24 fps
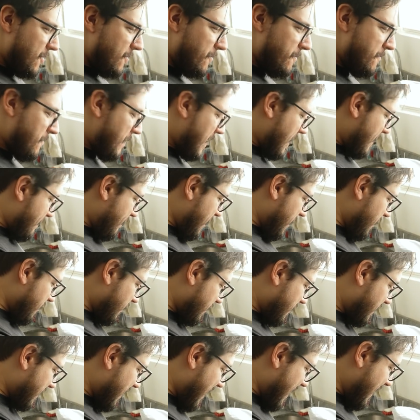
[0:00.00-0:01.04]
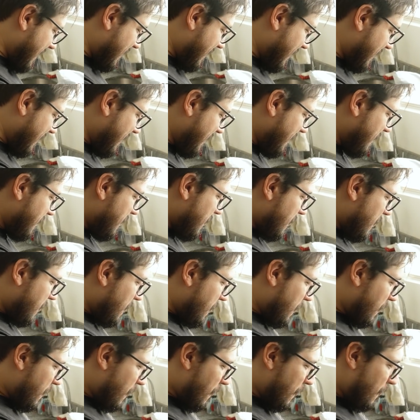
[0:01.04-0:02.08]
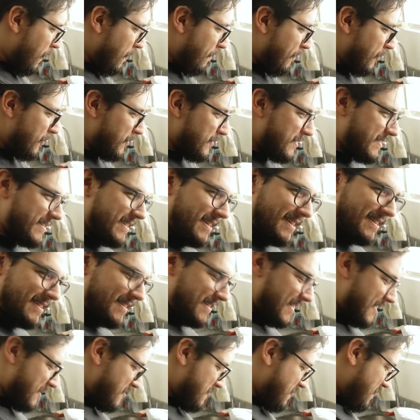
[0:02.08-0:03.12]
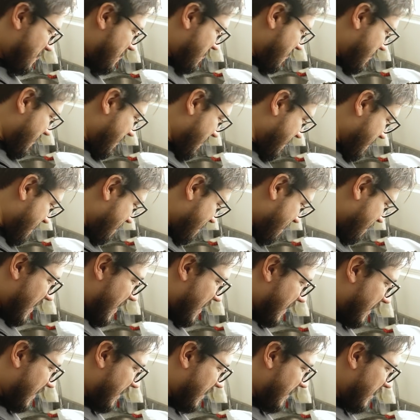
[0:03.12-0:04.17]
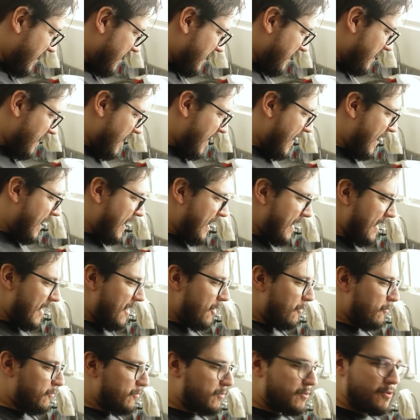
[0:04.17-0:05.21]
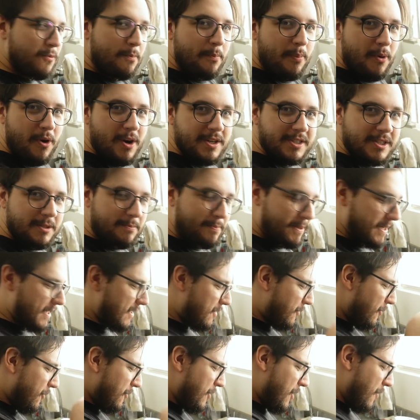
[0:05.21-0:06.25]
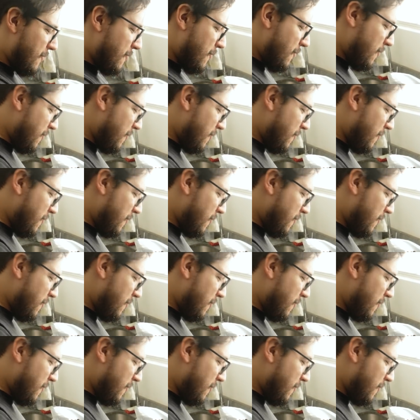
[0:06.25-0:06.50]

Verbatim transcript: um cabinho SATA, o processador. Aqui ah, é o suporte para colocar o